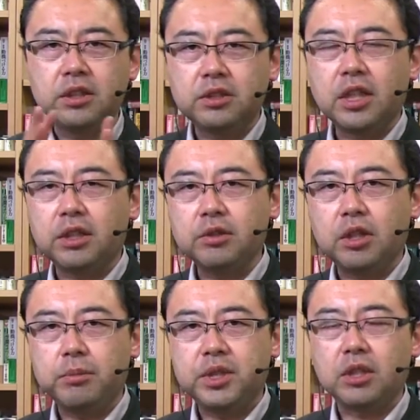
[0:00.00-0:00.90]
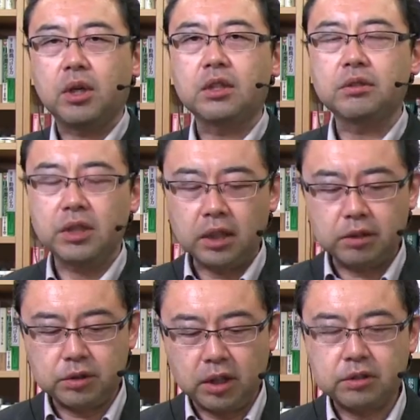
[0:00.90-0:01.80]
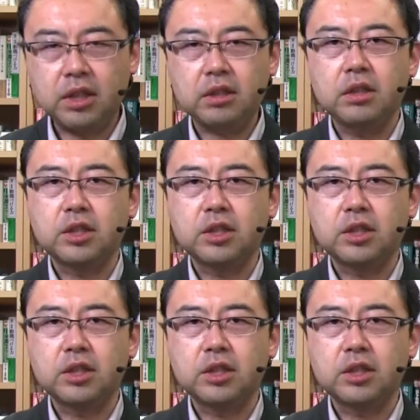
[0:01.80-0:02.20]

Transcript: 肉だけ売ってる店とかっていう風になってるんじゃなくて、